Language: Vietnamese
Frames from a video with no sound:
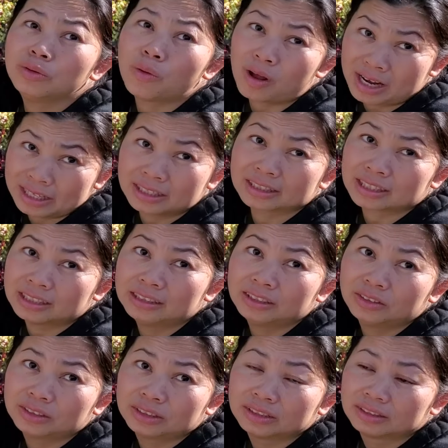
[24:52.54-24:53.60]
người nước ngoài thật
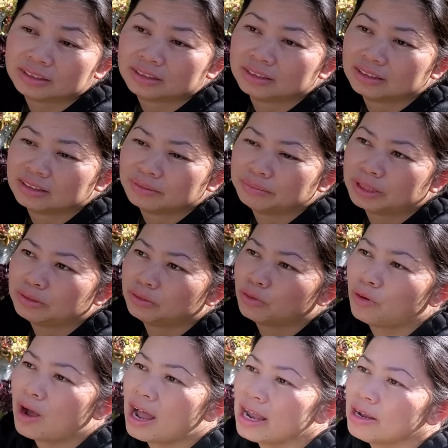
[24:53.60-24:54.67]
sự luôn
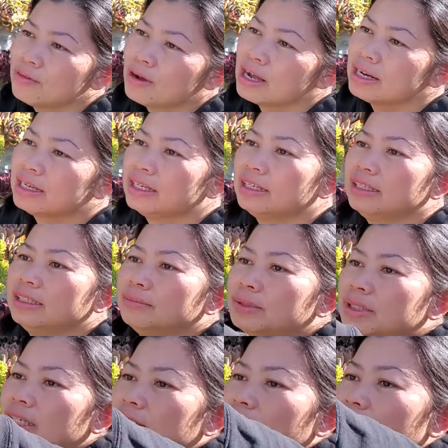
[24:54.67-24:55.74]
mình khoái quá đi
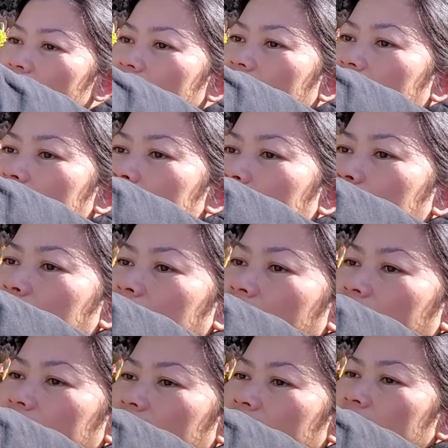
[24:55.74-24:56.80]
mình thích quá đi đó mình
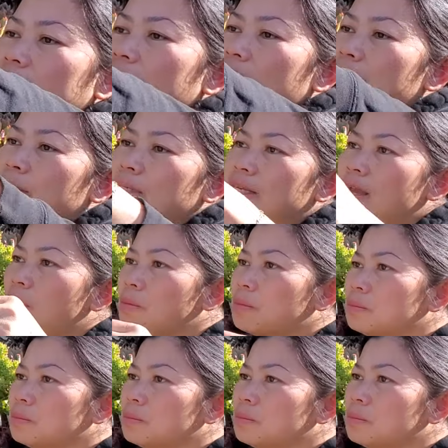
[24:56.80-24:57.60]
lên về mình